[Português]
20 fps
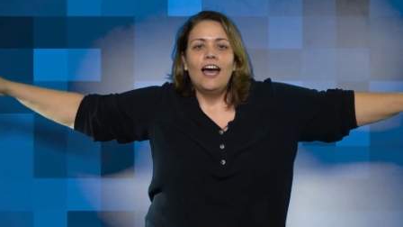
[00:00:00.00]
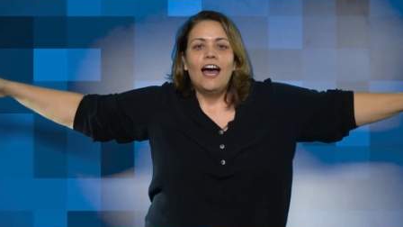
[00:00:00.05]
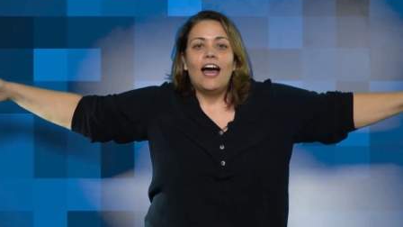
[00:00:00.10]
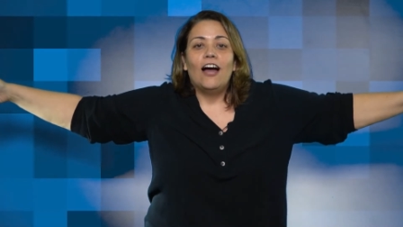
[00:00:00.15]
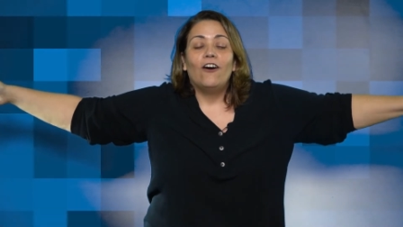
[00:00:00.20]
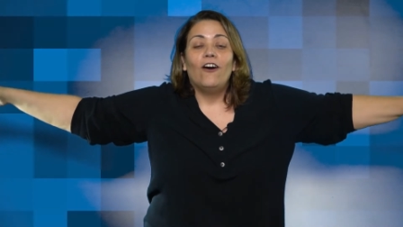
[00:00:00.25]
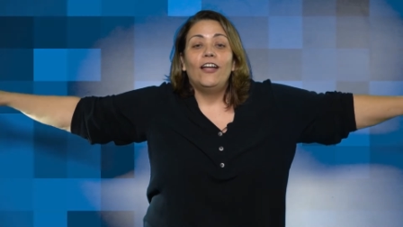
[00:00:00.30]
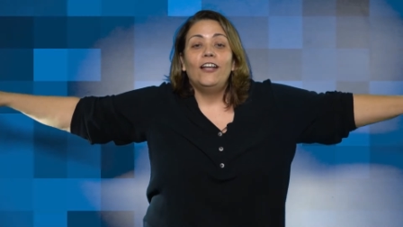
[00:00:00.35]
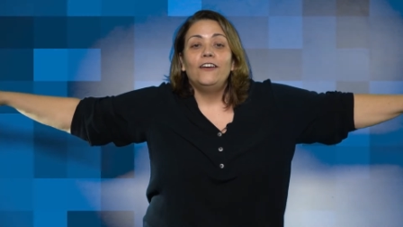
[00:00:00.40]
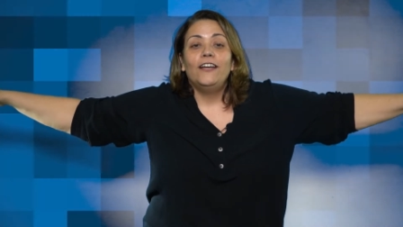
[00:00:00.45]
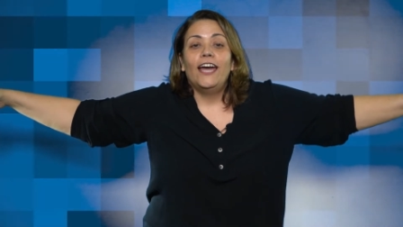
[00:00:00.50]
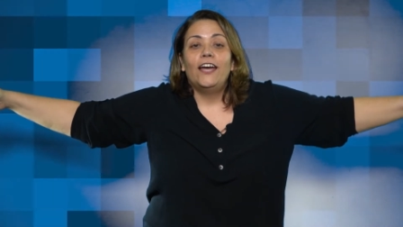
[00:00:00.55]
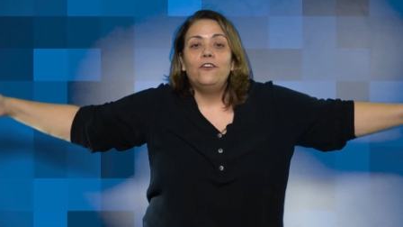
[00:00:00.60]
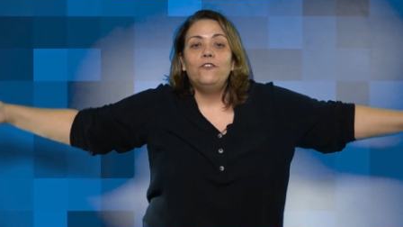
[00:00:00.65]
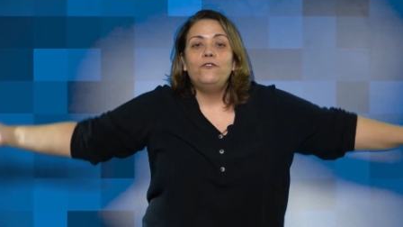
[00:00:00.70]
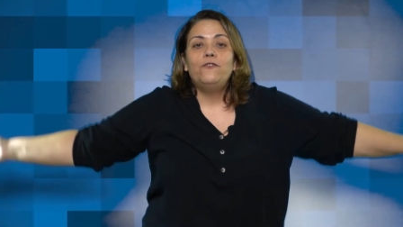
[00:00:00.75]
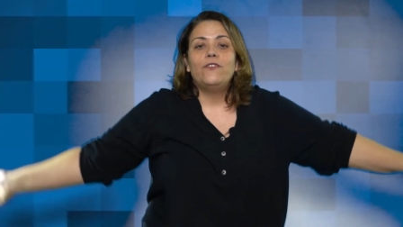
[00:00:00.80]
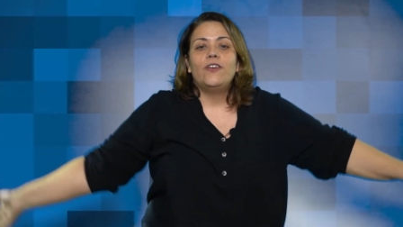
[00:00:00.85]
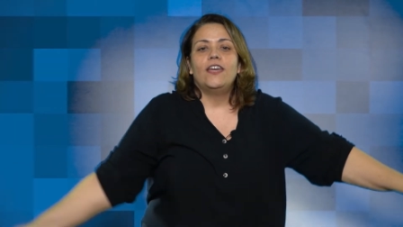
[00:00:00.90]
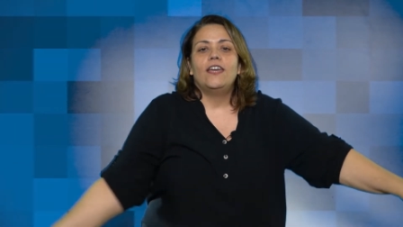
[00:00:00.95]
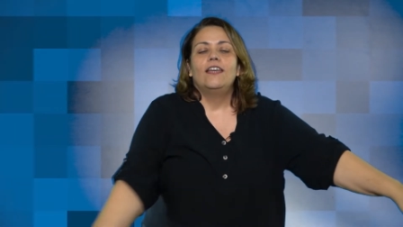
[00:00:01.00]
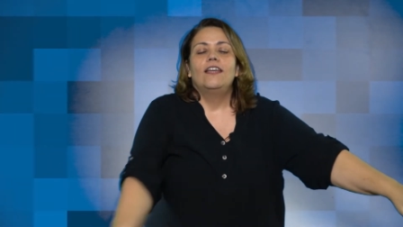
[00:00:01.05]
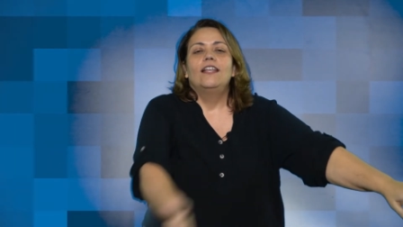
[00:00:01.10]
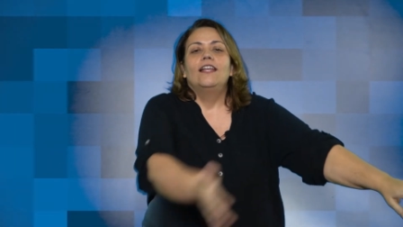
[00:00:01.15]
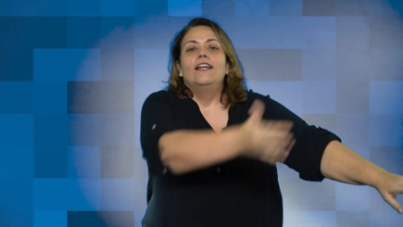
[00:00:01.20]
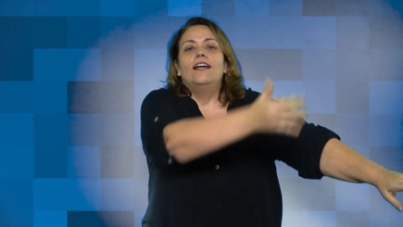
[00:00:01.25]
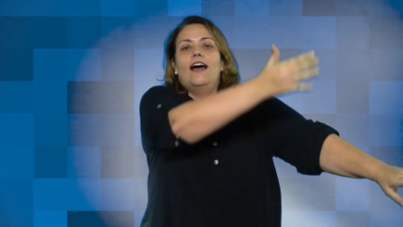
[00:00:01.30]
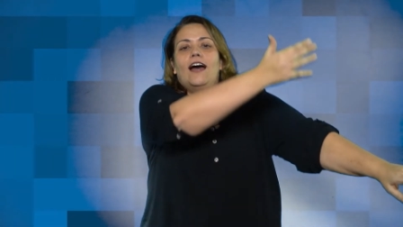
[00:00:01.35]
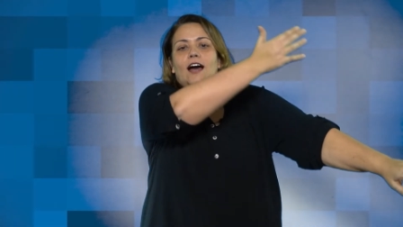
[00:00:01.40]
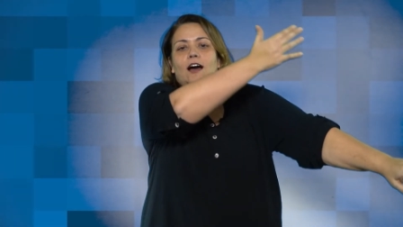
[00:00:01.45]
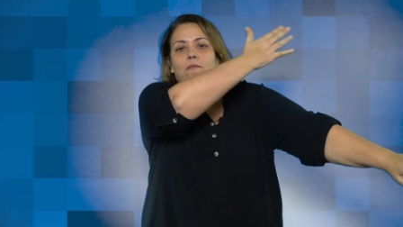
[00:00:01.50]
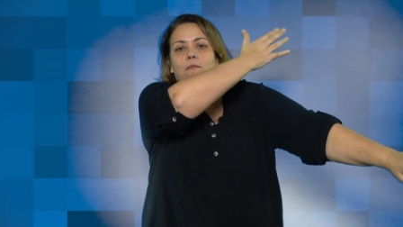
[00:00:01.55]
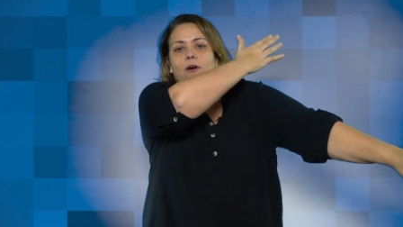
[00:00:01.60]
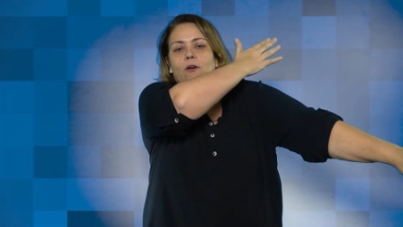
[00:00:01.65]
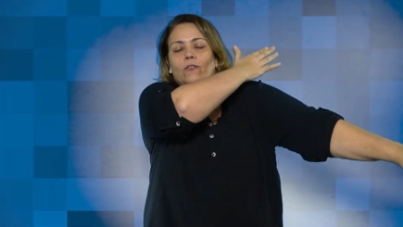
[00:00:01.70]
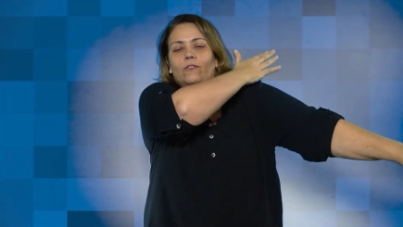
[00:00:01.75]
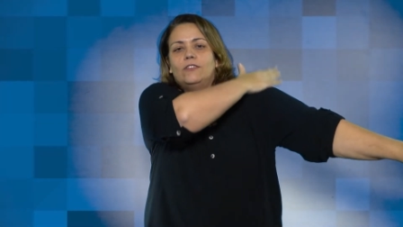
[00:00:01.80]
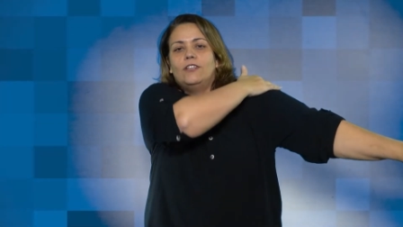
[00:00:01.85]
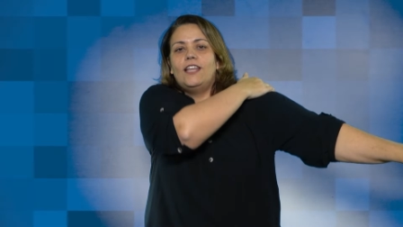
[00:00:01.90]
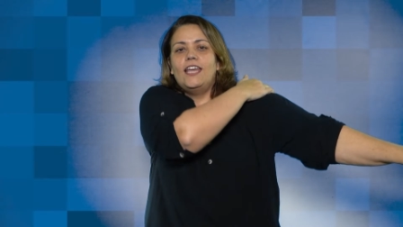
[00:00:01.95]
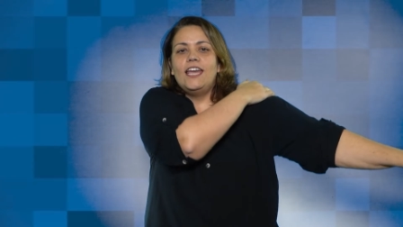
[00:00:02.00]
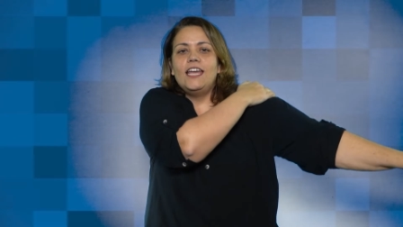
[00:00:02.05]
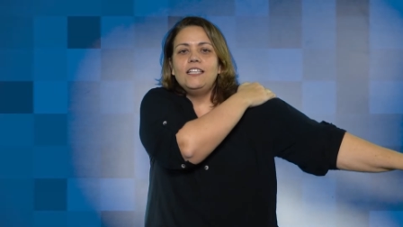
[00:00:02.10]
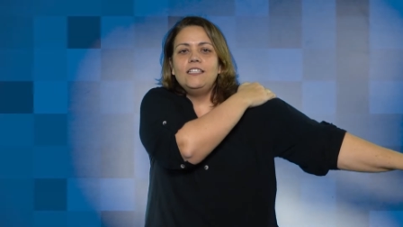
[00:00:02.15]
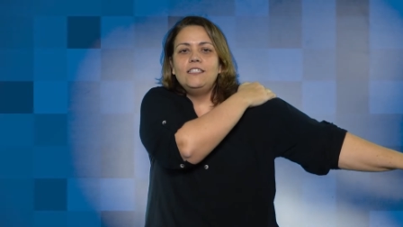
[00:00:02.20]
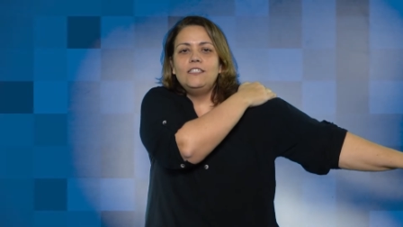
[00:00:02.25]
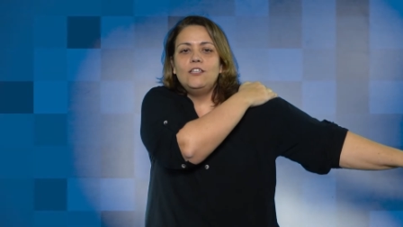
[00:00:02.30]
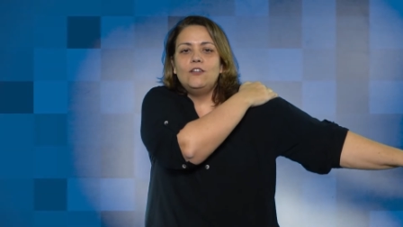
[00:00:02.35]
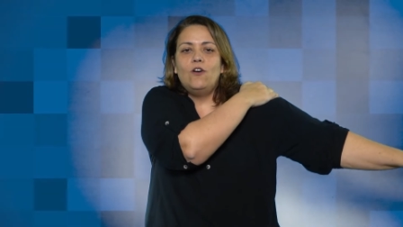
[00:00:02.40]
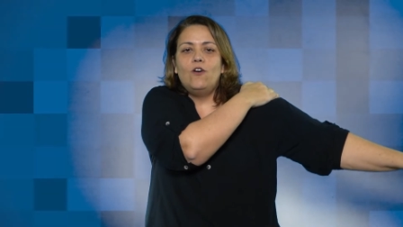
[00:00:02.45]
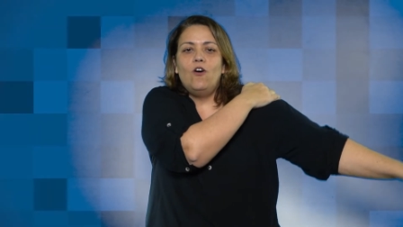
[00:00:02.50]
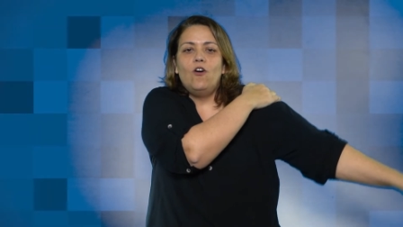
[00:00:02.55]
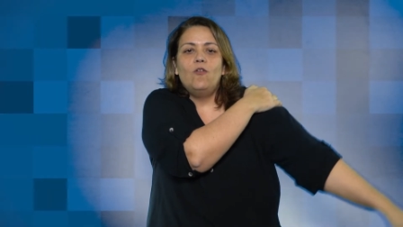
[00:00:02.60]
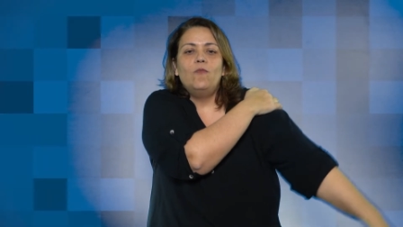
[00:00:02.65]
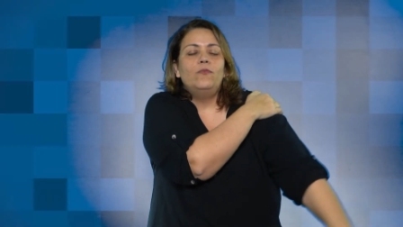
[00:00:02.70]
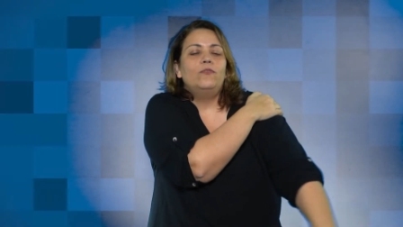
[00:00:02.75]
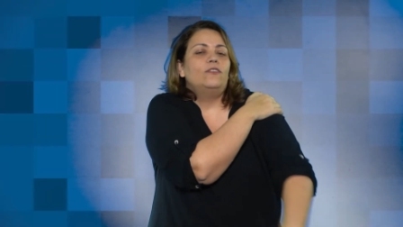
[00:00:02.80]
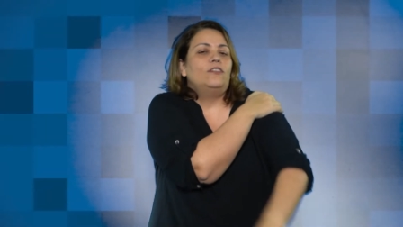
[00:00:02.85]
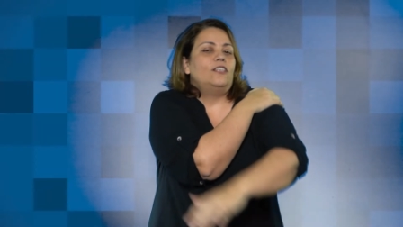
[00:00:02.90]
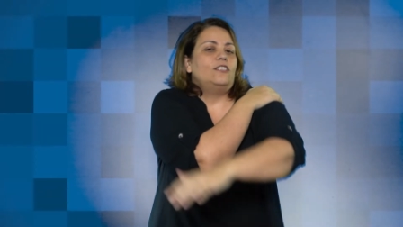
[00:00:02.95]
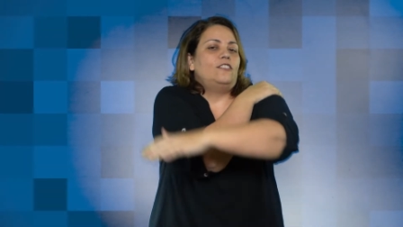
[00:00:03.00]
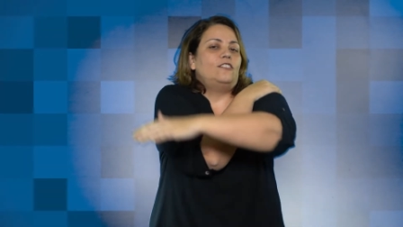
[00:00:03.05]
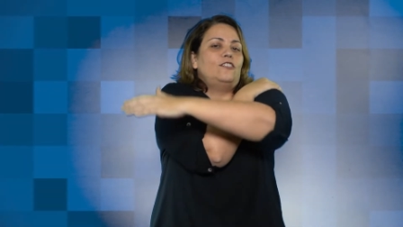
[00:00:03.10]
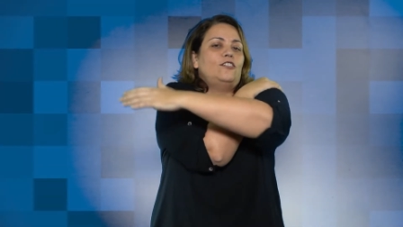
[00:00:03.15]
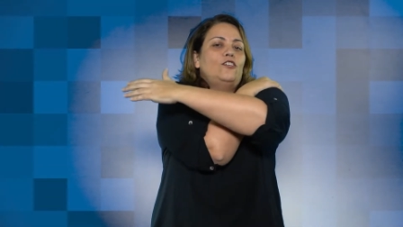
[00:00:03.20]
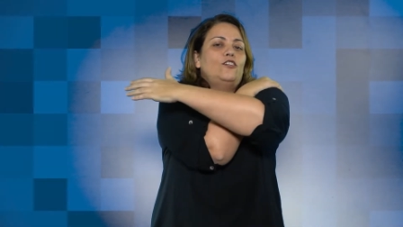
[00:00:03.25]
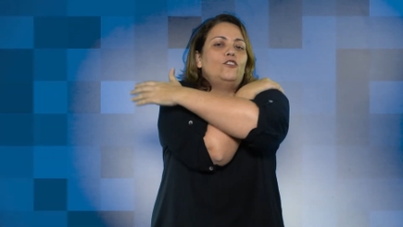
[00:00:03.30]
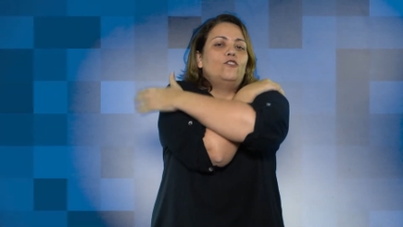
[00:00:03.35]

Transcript: Agora eu quero ver a mão nesse ombro, nesse